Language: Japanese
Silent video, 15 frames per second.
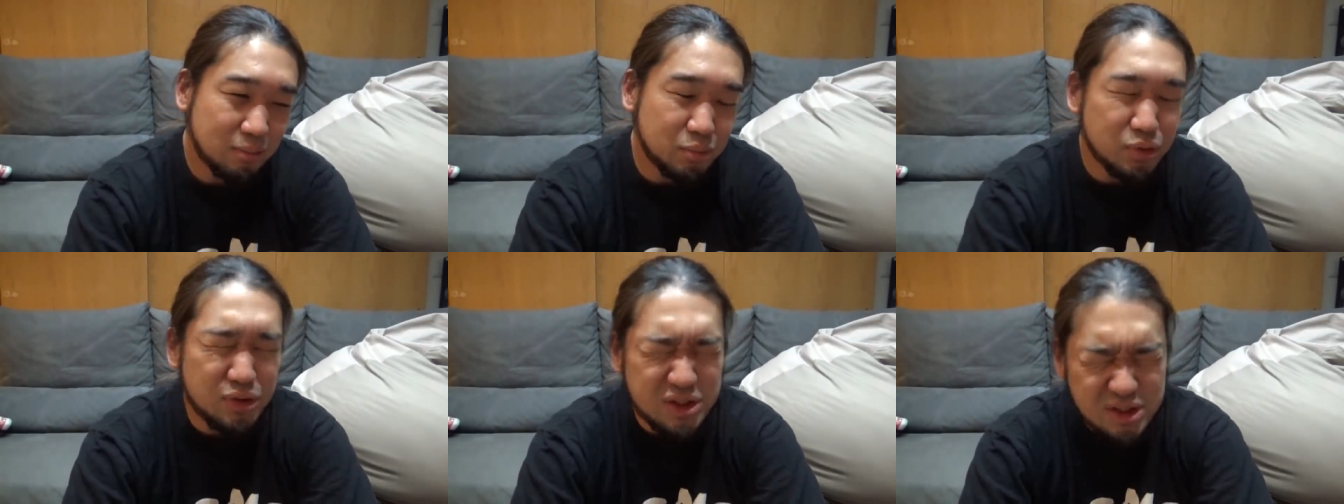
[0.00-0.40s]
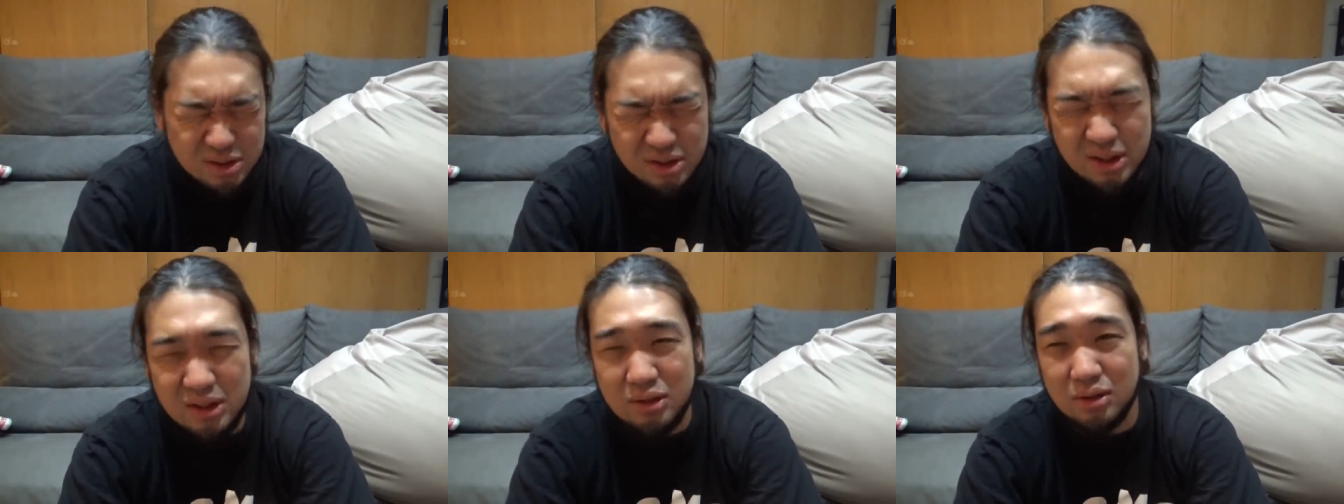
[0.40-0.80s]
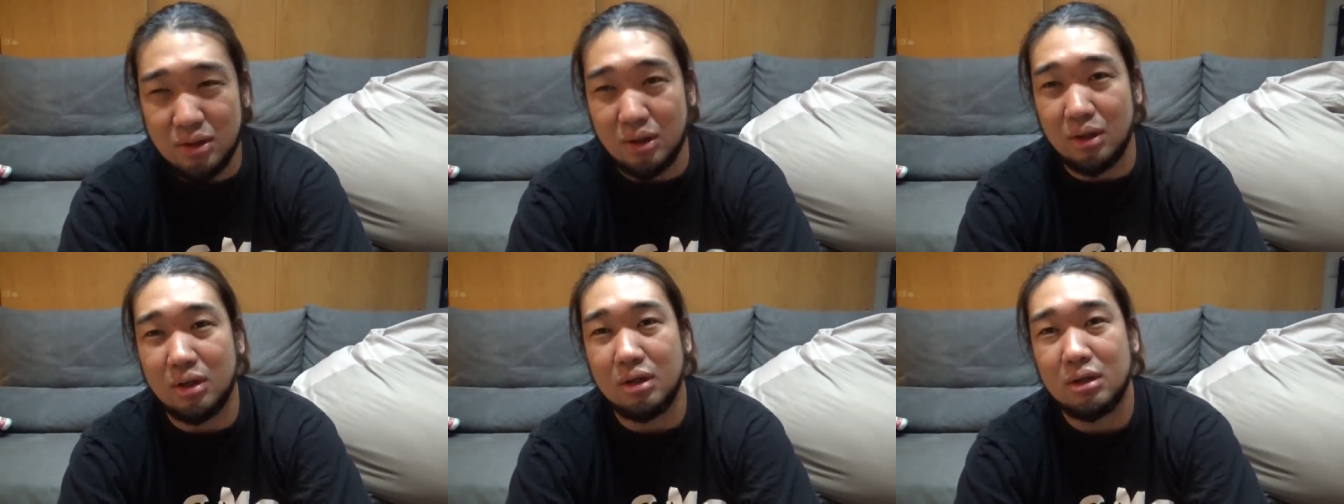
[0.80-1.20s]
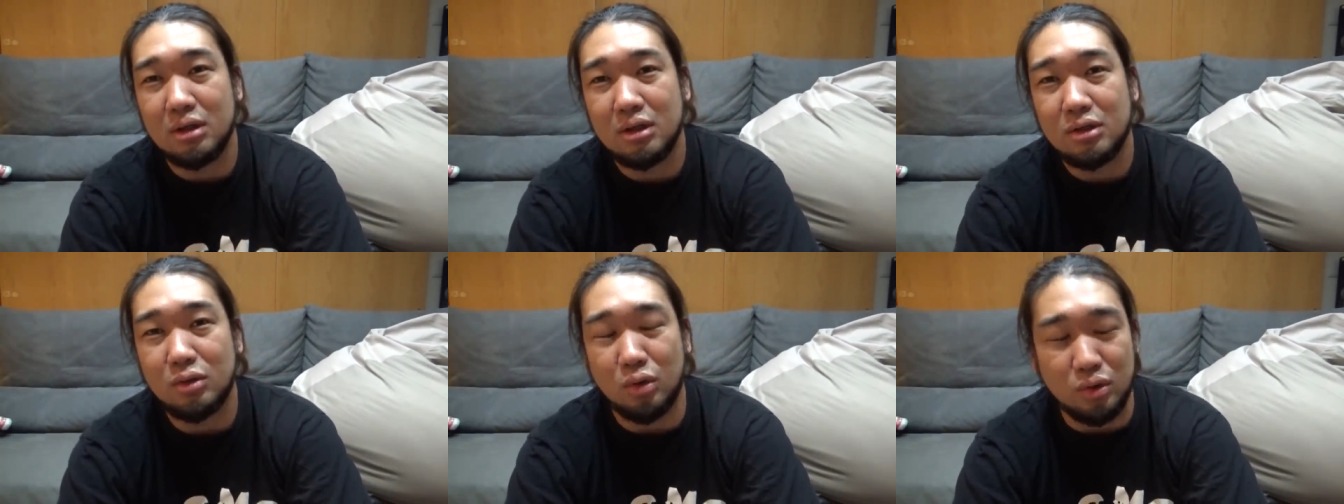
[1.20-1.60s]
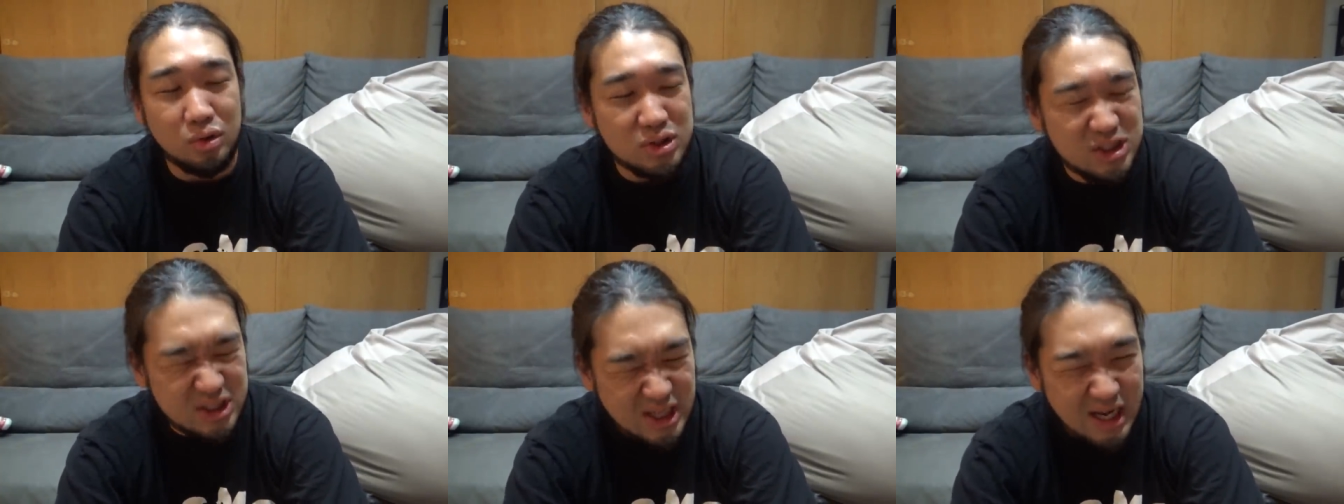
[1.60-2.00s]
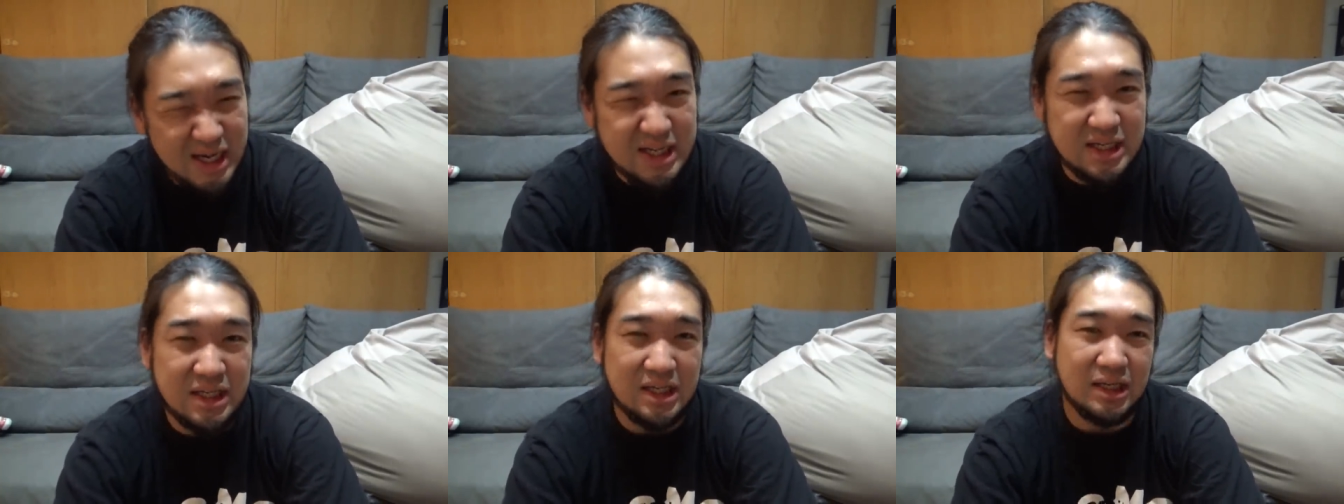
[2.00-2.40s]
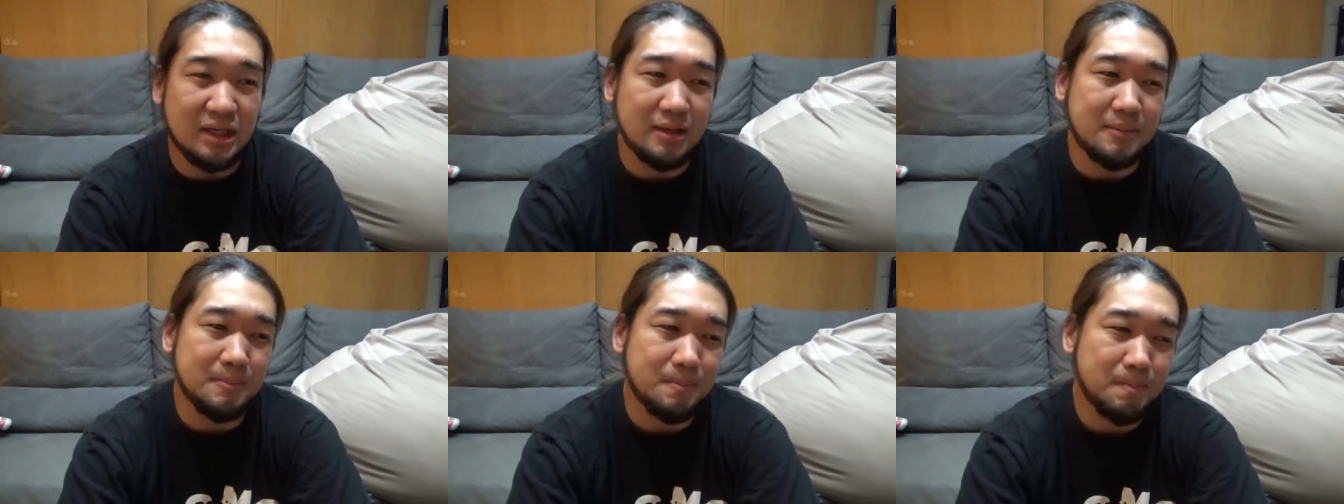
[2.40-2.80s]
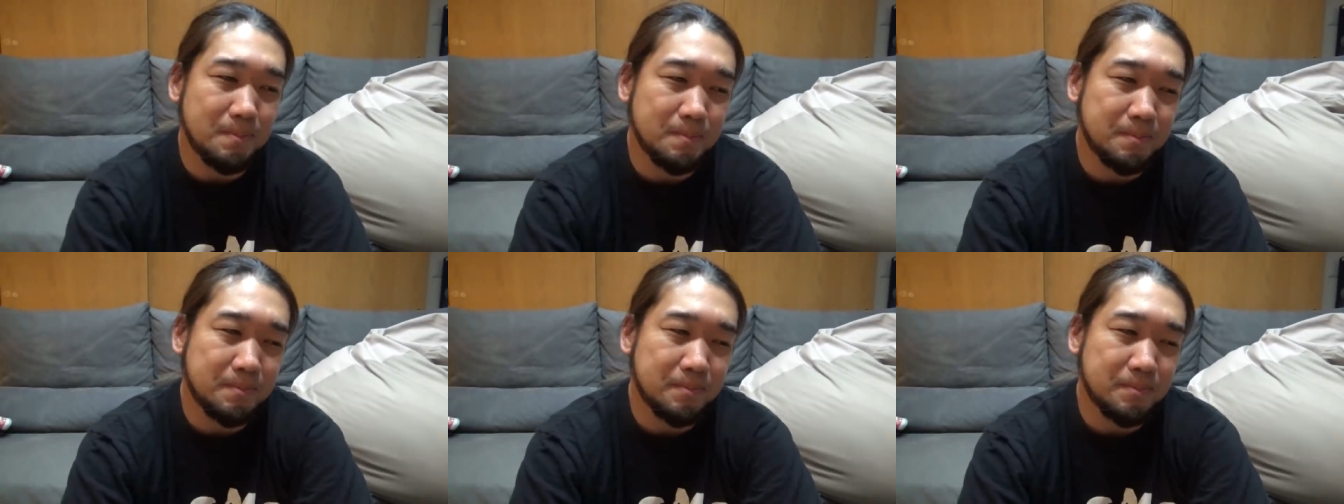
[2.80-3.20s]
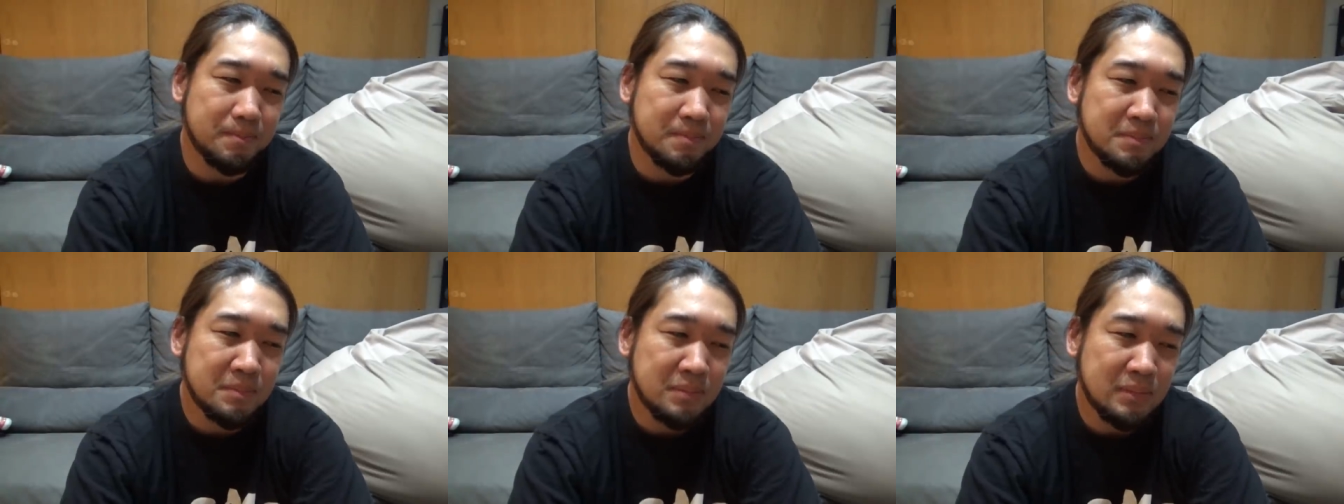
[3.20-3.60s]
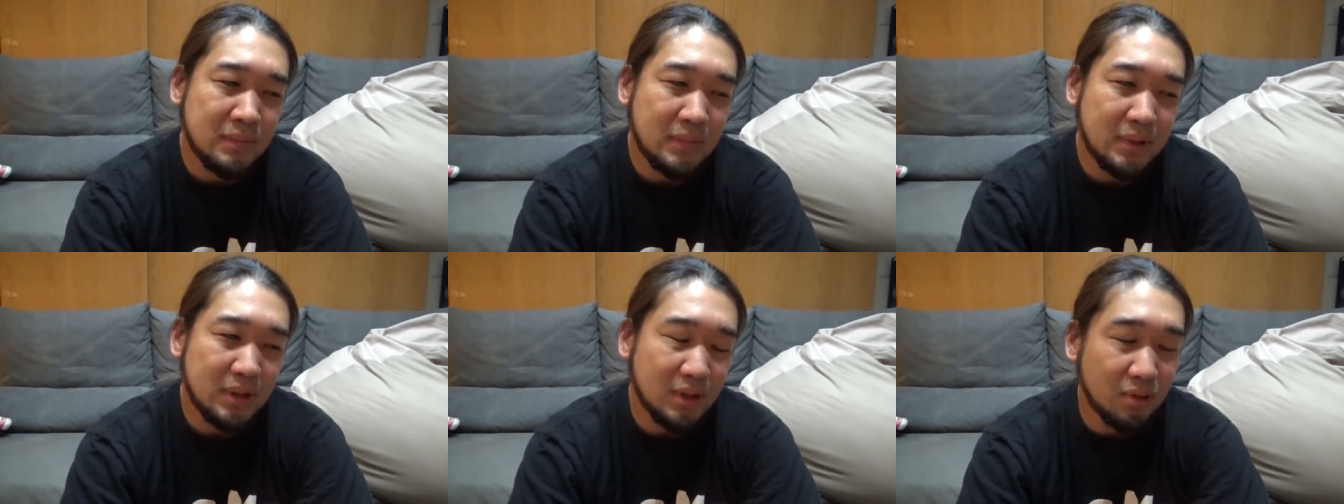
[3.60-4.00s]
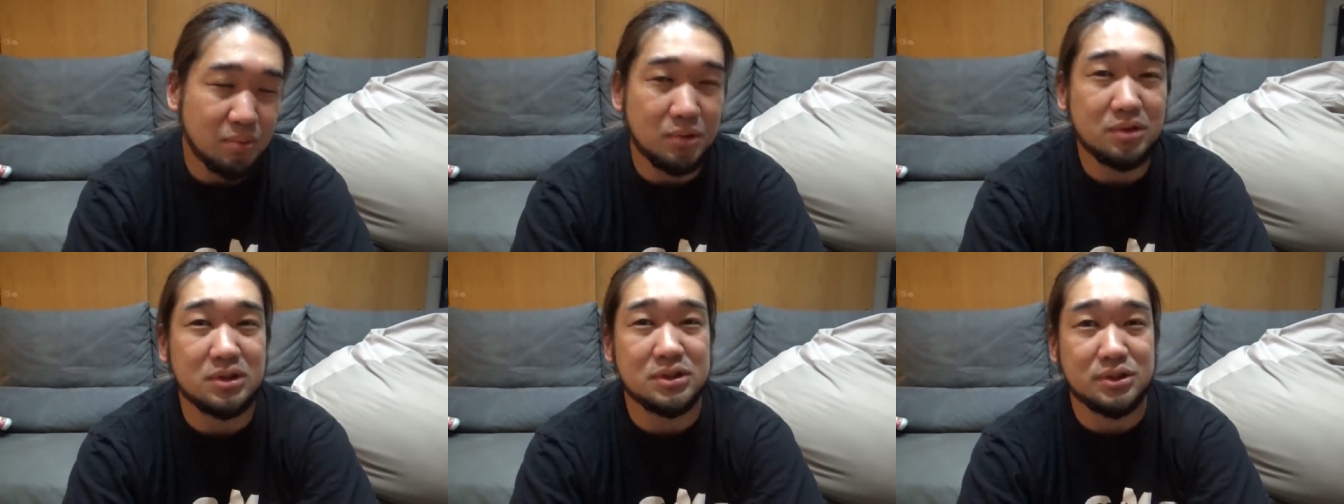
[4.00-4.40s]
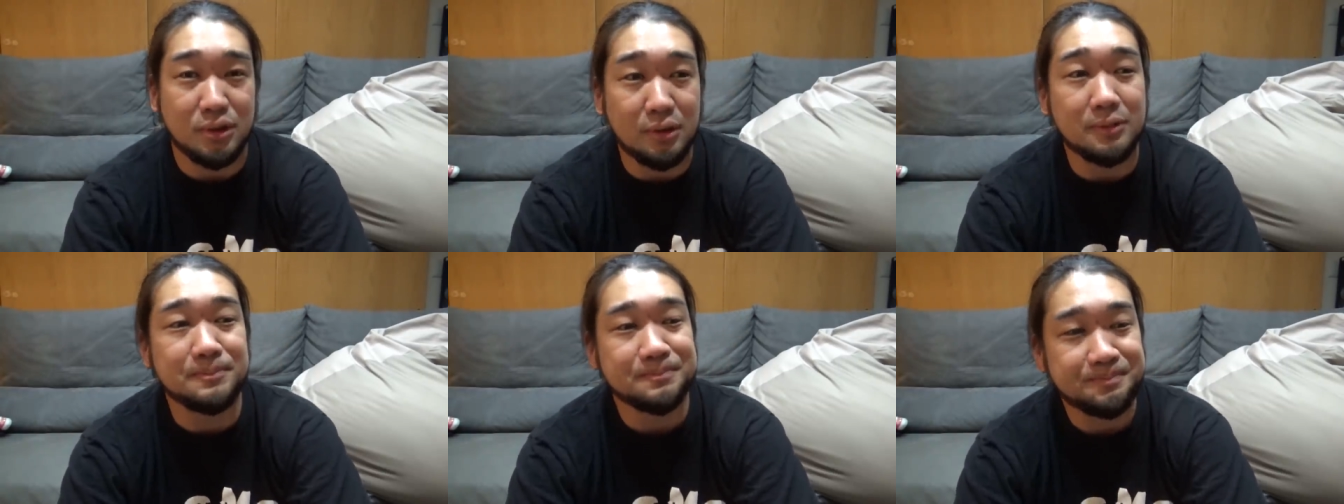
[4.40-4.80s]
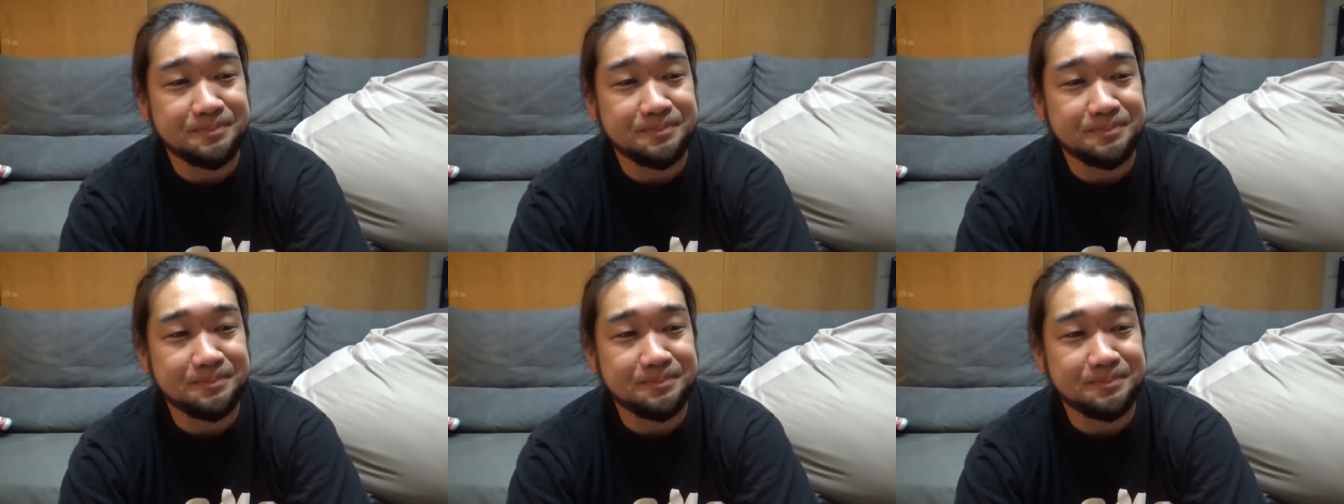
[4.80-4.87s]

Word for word: 無粋よこの時代に。って思うでしょ